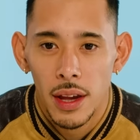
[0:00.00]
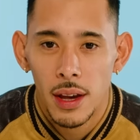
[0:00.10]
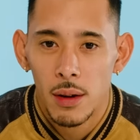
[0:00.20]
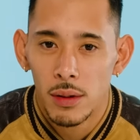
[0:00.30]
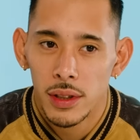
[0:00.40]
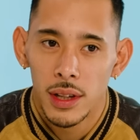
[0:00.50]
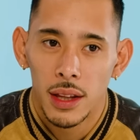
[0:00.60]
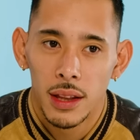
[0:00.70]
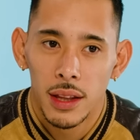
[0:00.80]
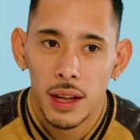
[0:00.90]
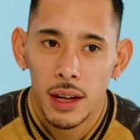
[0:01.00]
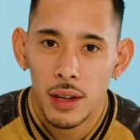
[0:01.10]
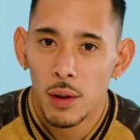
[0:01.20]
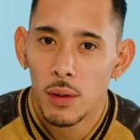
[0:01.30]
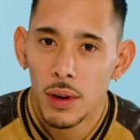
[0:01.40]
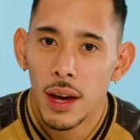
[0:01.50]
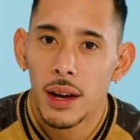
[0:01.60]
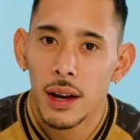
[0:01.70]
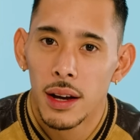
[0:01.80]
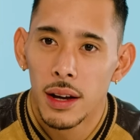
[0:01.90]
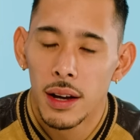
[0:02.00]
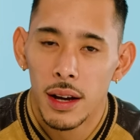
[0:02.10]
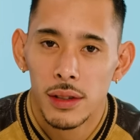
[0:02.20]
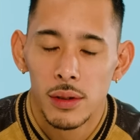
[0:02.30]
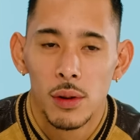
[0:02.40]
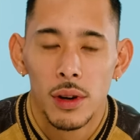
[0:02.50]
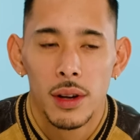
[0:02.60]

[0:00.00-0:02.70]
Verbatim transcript: 英語を使った表現がすごい